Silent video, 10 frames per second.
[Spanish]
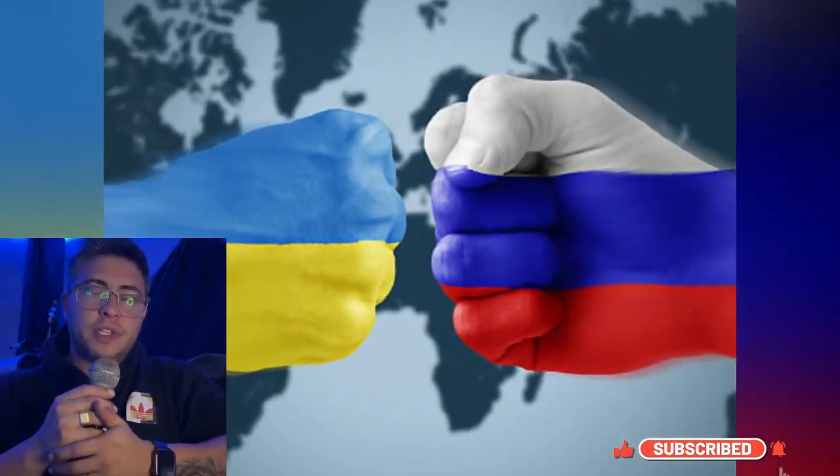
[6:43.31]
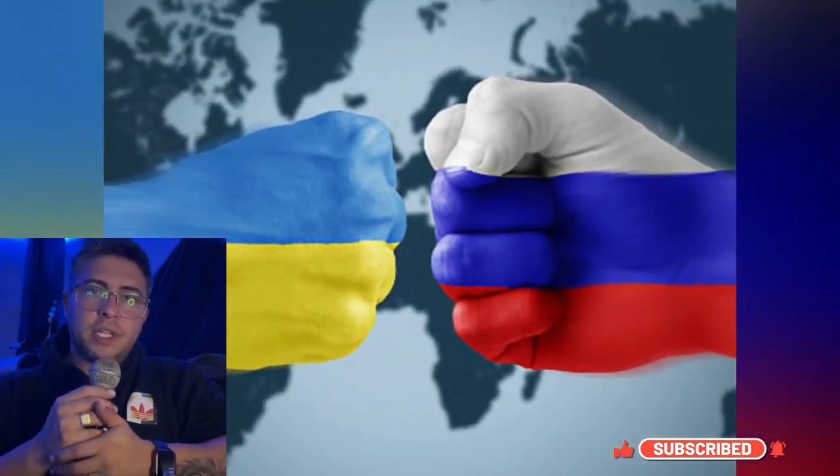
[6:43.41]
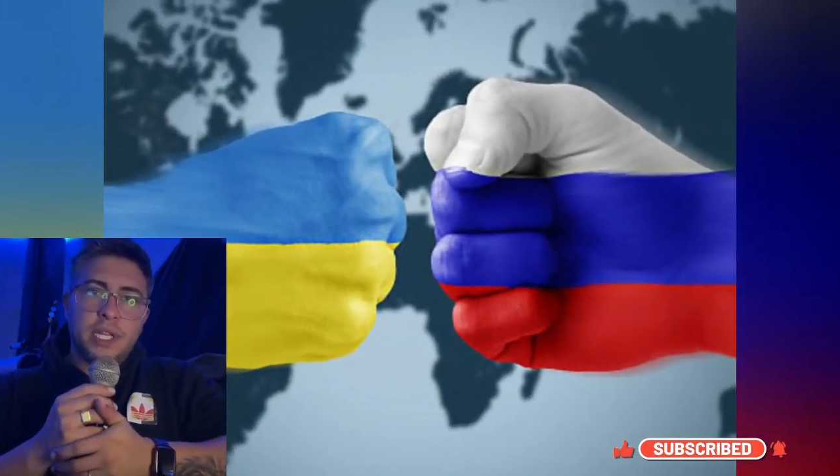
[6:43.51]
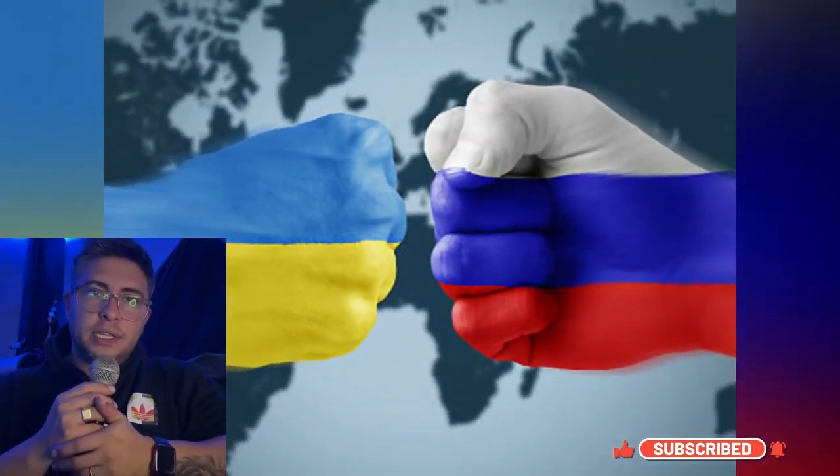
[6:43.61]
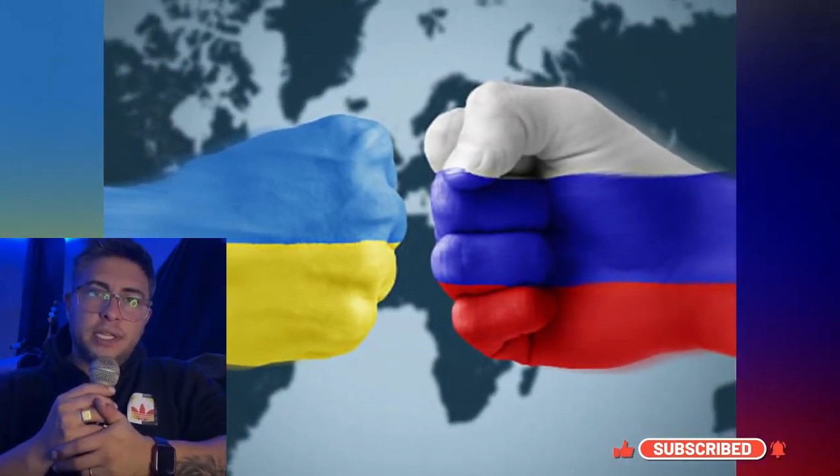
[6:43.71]
de
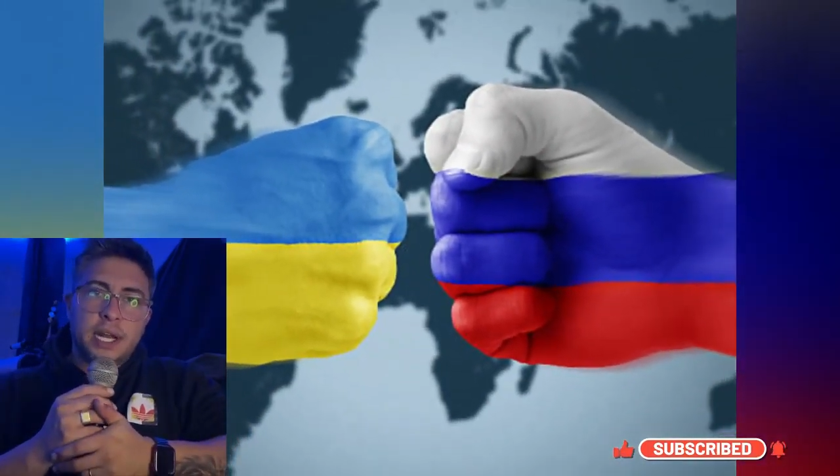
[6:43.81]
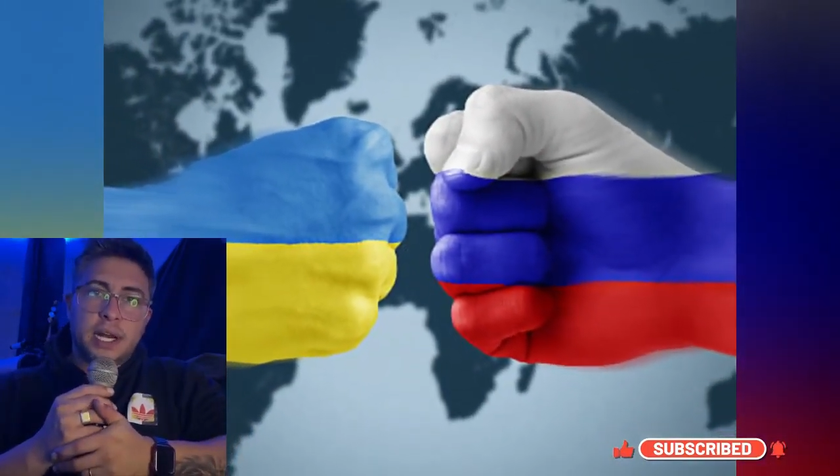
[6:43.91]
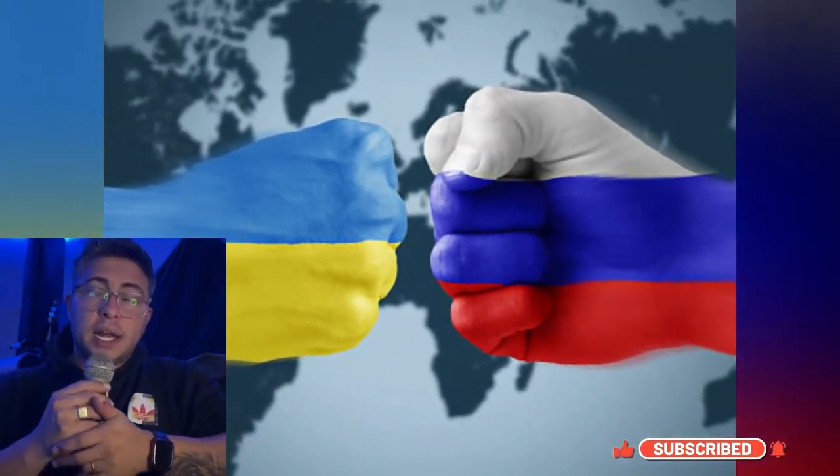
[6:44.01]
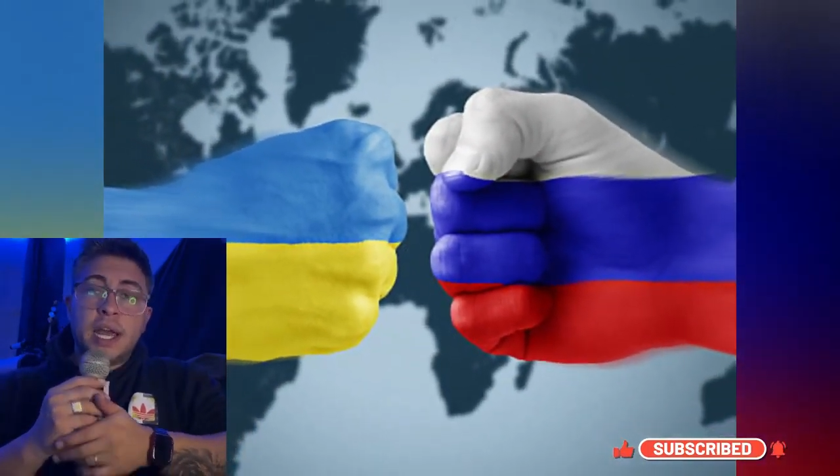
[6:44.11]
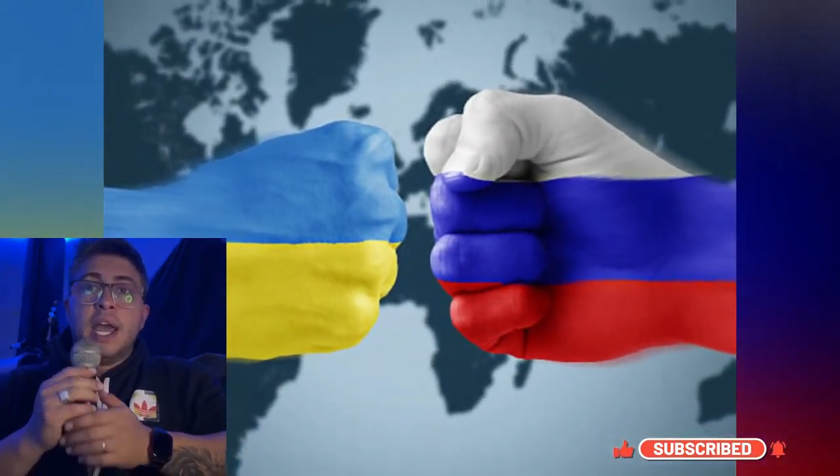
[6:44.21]
la
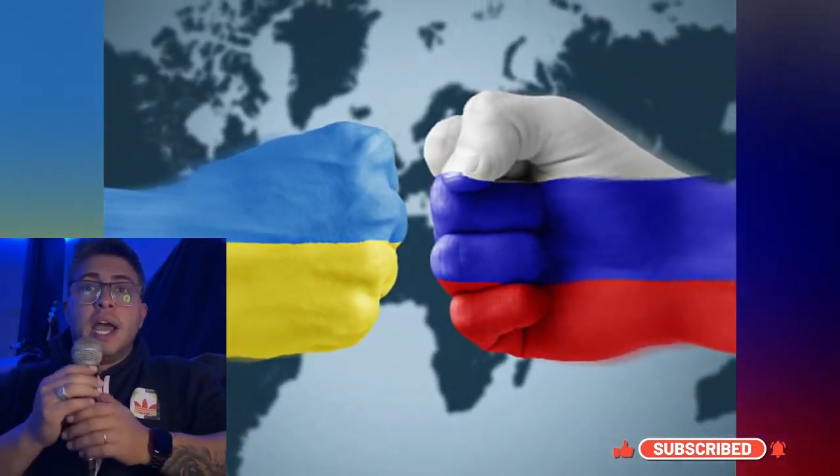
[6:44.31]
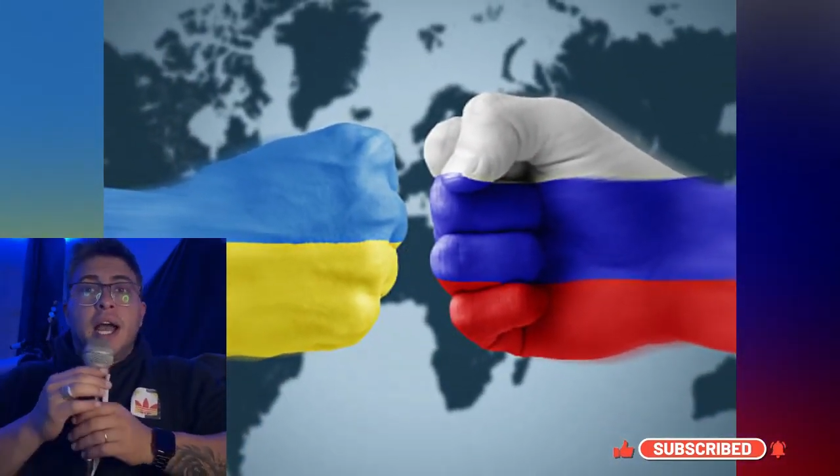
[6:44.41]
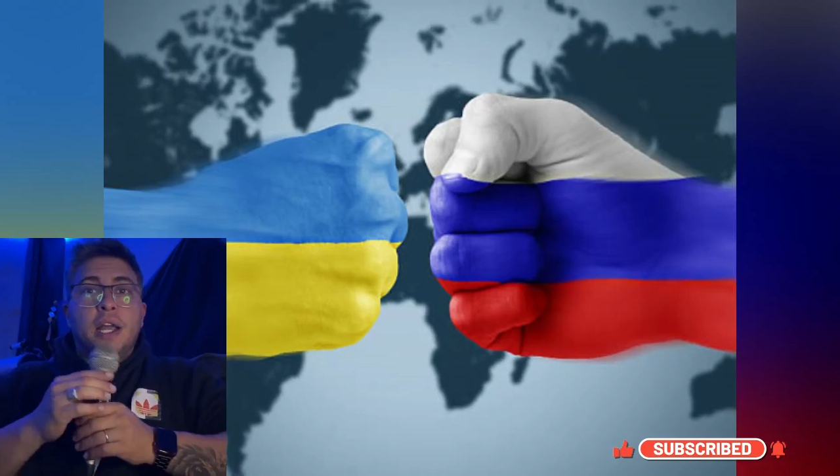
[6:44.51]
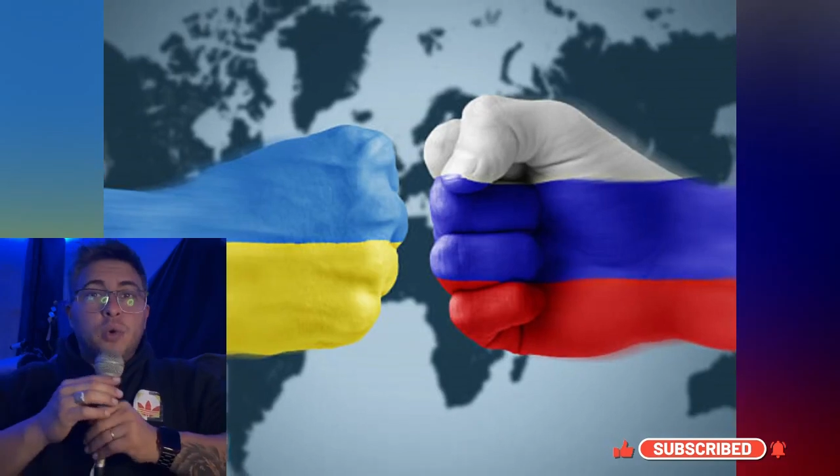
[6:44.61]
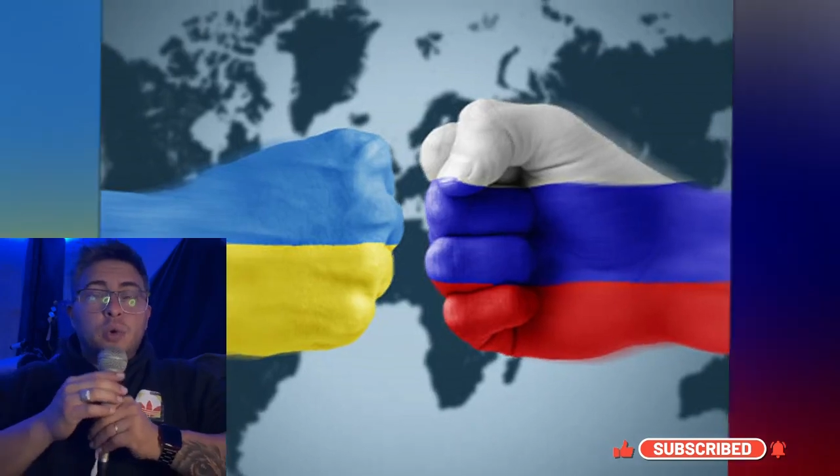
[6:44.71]
Tierra.
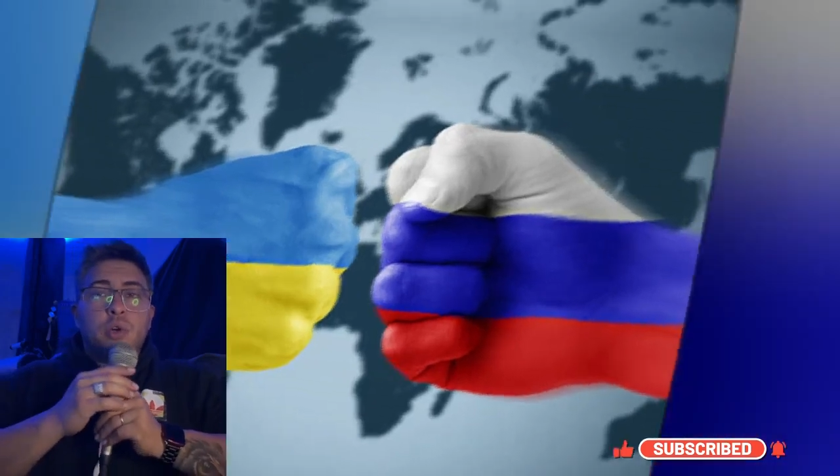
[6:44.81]
Algunos